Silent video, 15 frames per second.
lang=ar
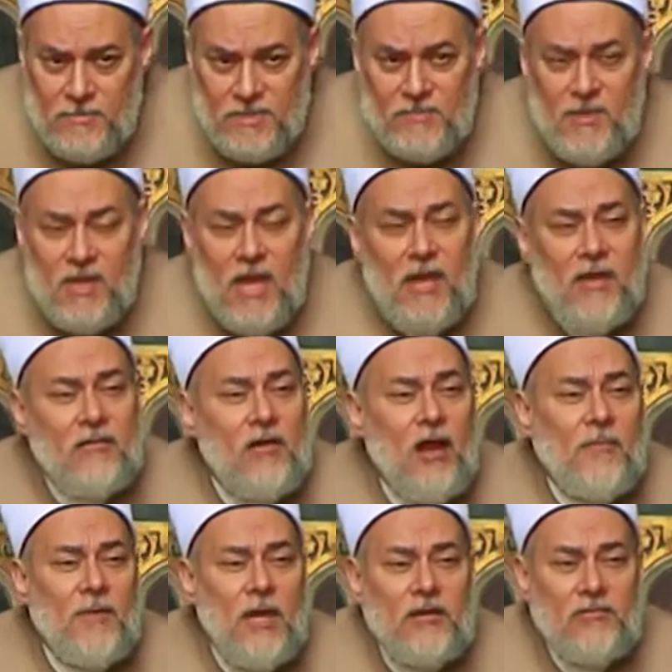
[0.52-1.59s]
بسم الله
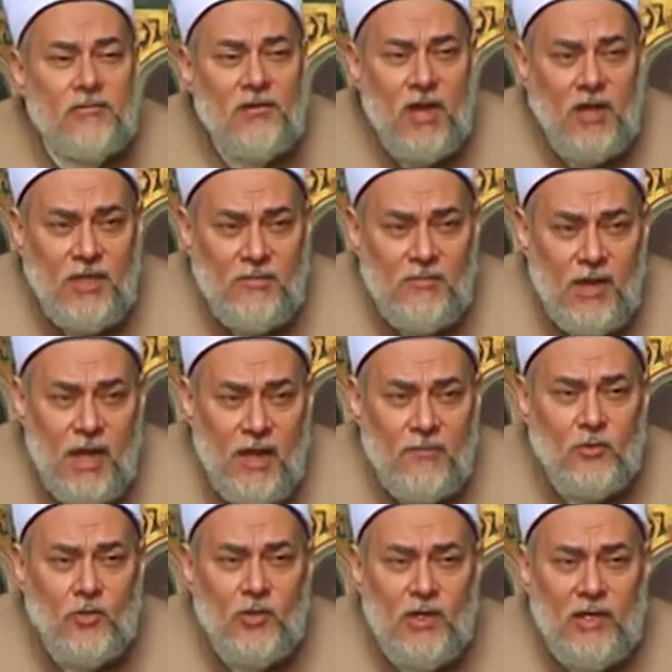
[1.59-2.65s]
الرحمن الرحيم
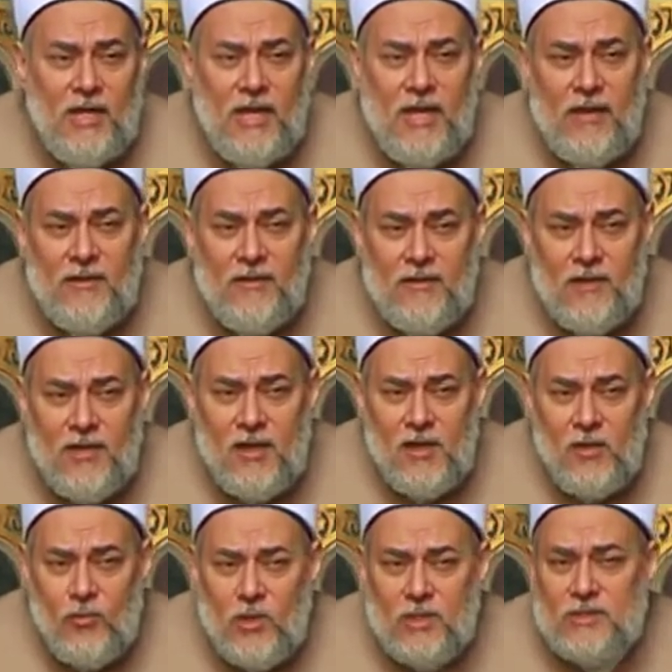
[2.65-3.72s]
الحمد لله
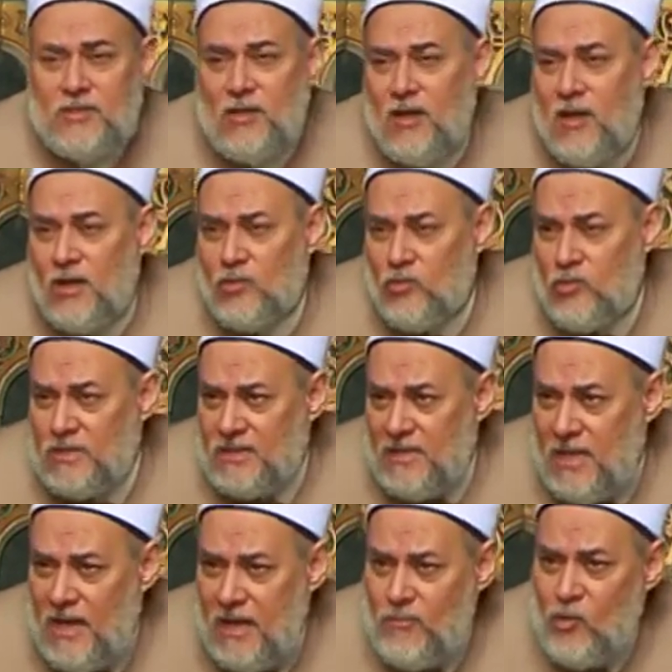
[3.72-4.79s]
والصلاه
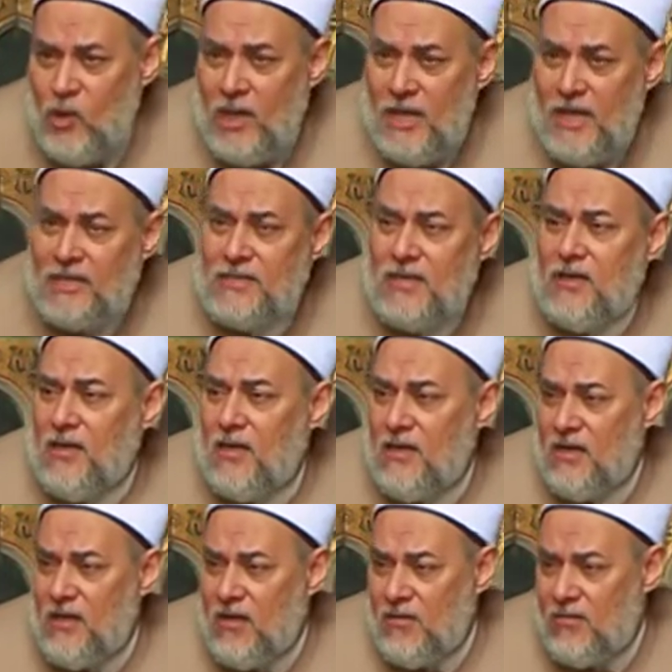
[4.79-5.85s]
والسلام على
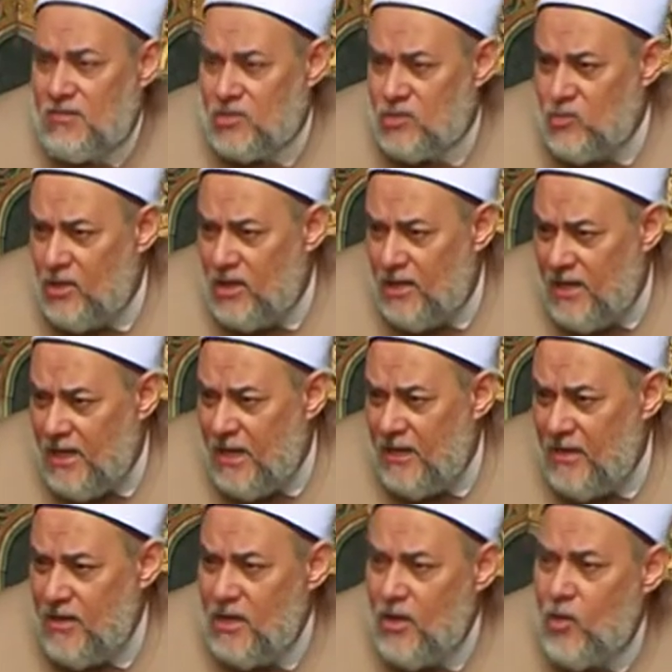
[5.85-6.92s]
سيدنا رسول
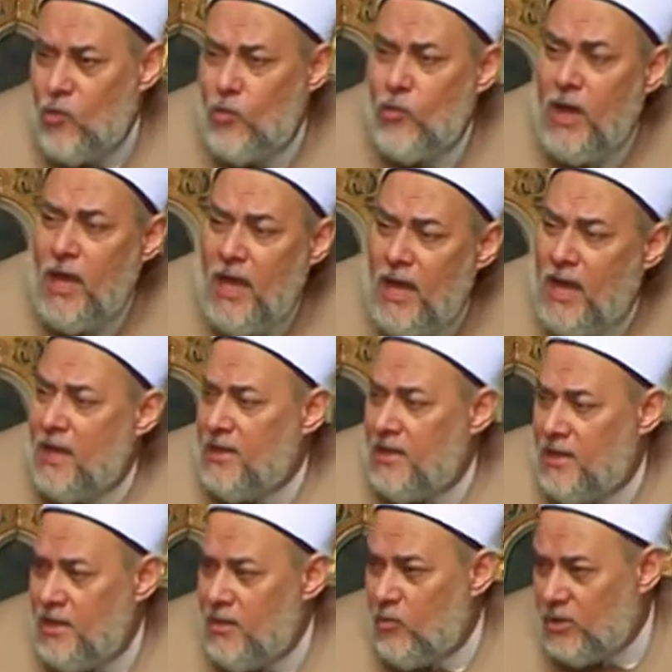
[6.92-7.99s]
الله
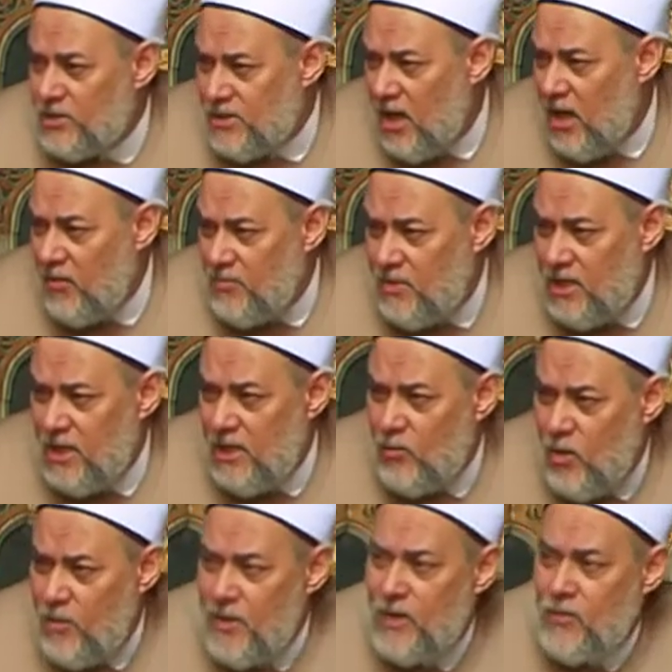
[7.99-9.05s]
واله وصحبه
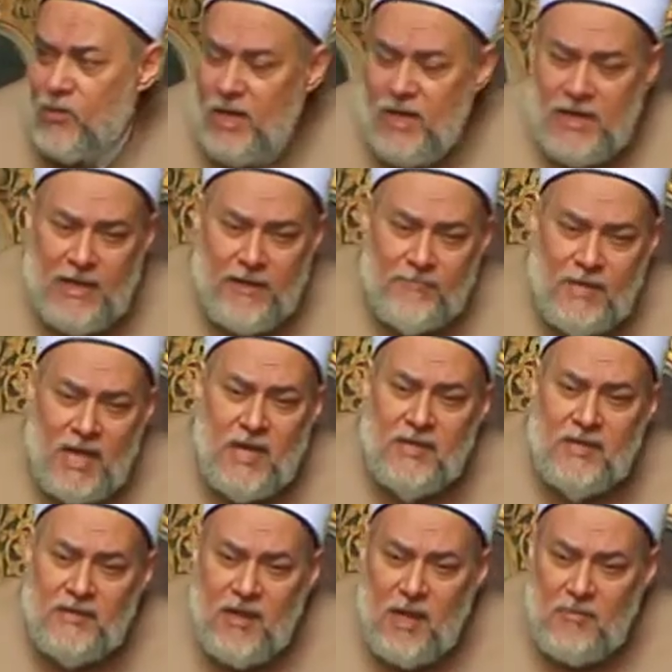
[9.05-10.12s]
ومن والاه مع
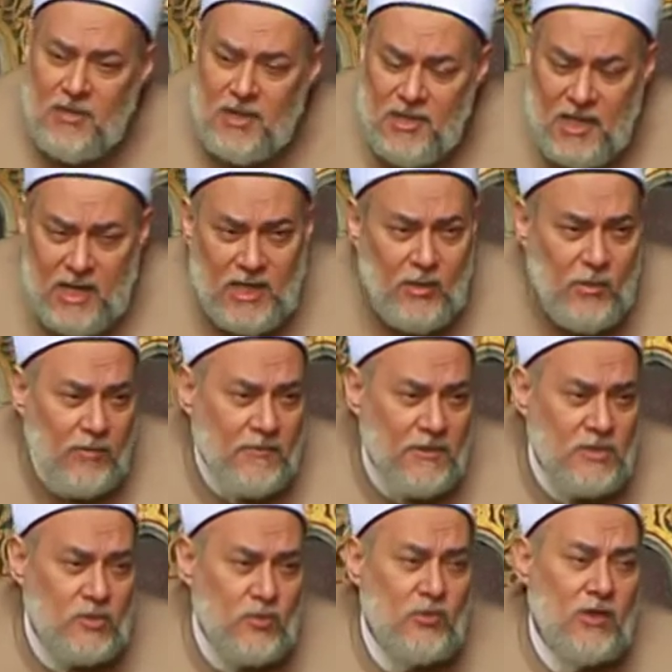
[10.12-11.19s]
كتاب الله
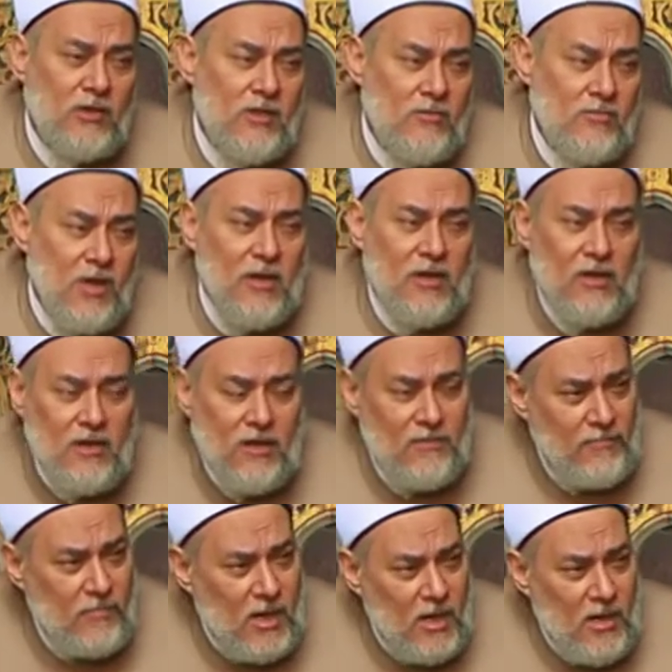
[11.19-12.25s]
وفي سوره البقره
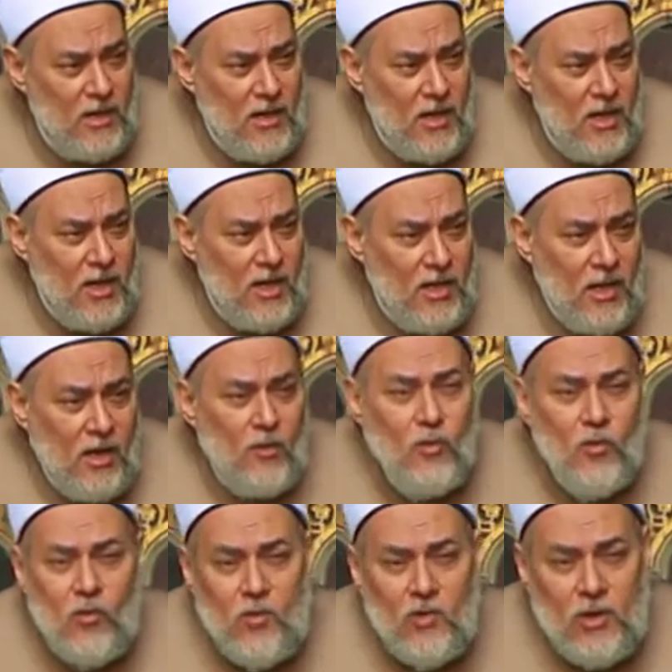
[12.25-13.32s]

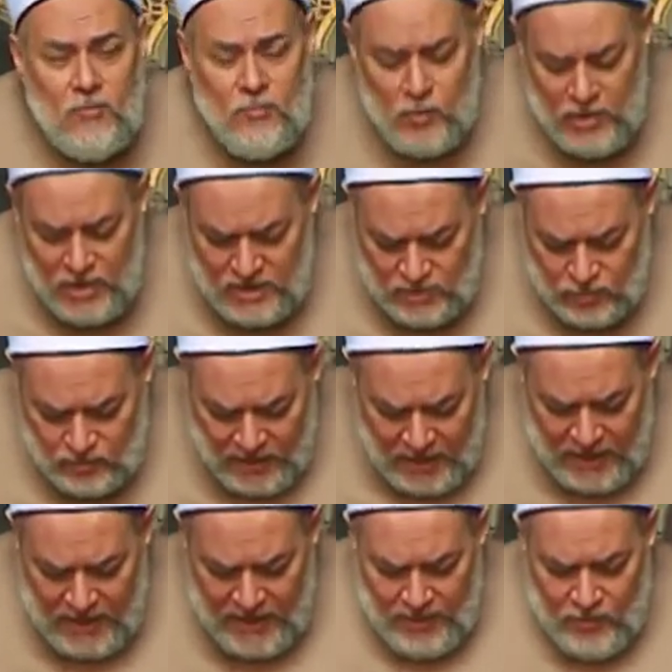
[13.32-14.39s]
يقول ربنا
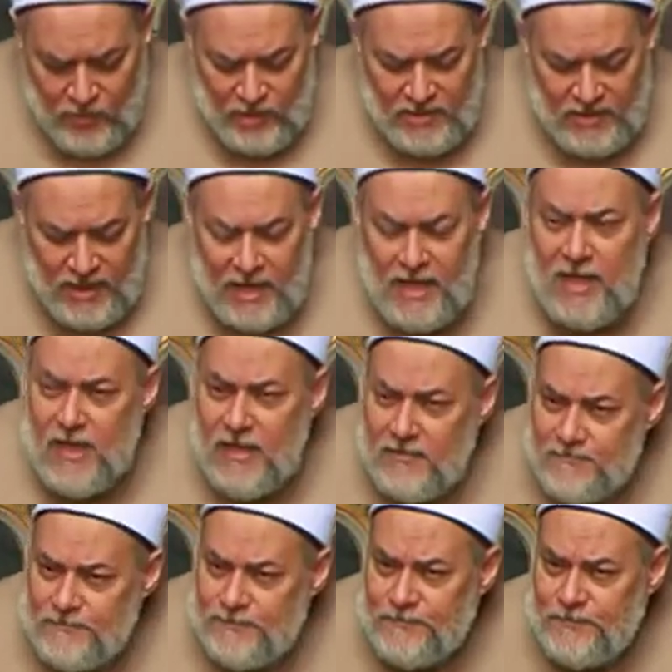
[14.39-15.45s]
سبحانه وتعالى